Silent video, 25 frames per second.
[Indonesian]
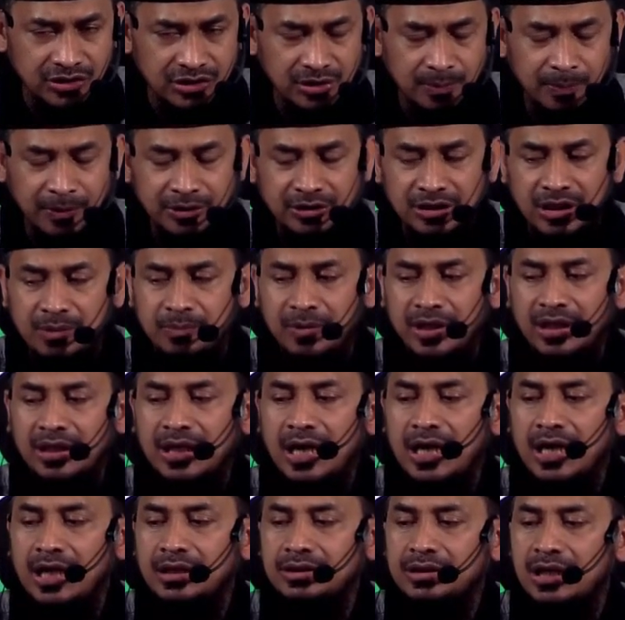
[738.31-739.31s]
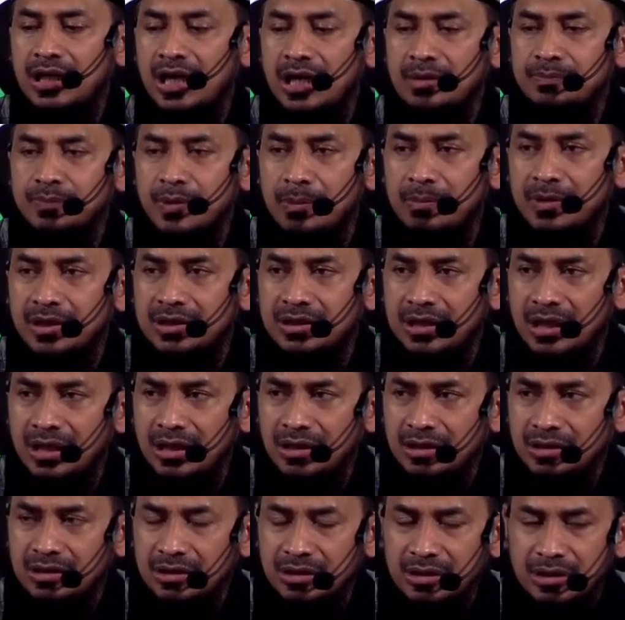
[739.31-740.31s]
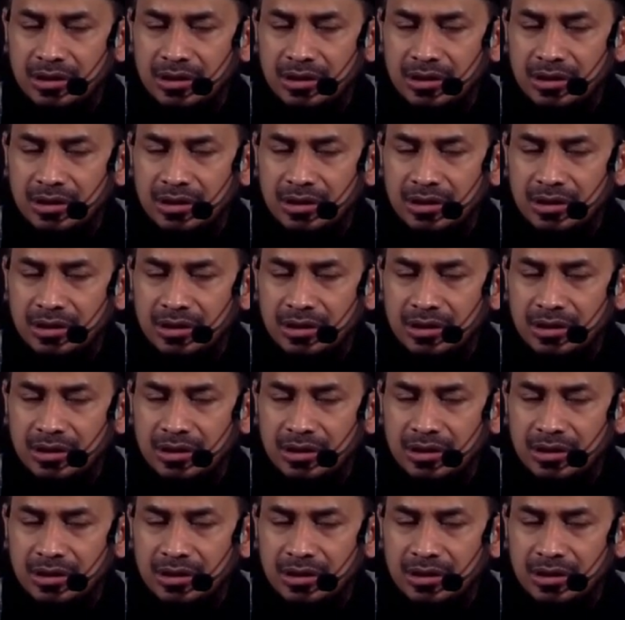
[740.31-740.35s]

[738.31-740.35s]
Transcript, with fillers: Seperti mereka katakan pamannya